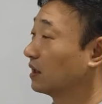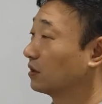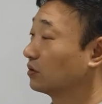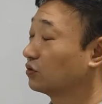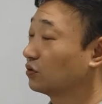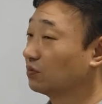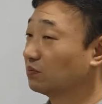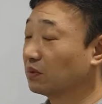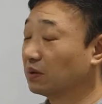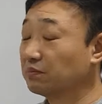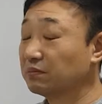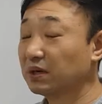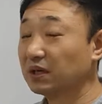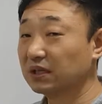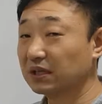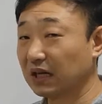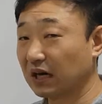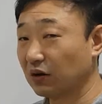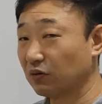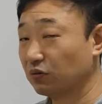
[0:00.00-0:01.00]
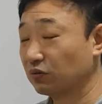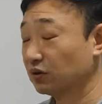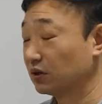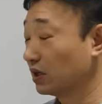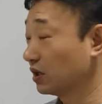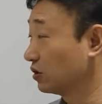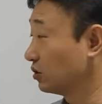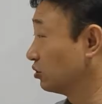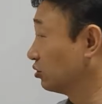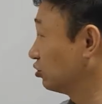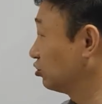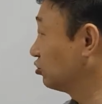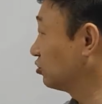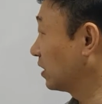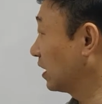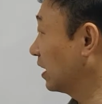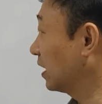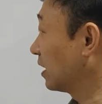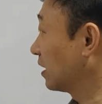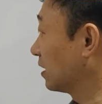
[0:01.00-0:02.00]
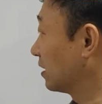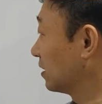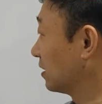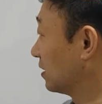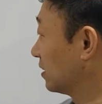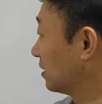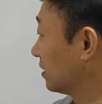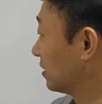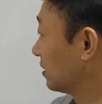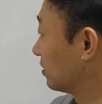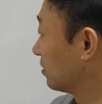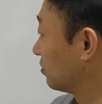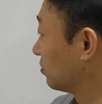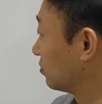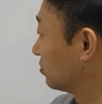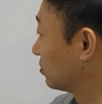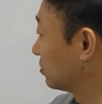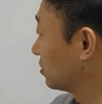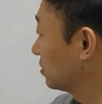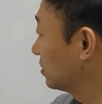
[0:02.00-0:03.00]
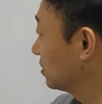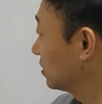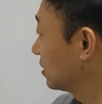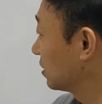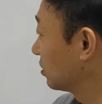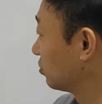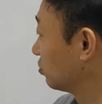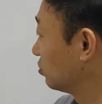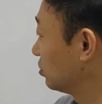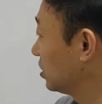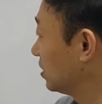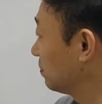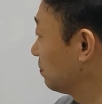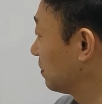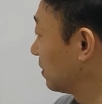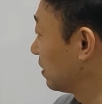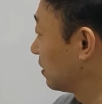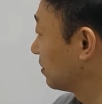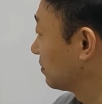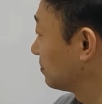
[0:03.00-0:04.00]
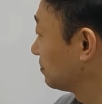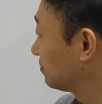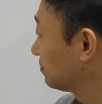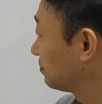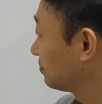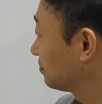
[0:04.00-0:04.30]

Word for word: 좀몇 명이 나오는데 그 중에 오늘은 이렇게 루시퍼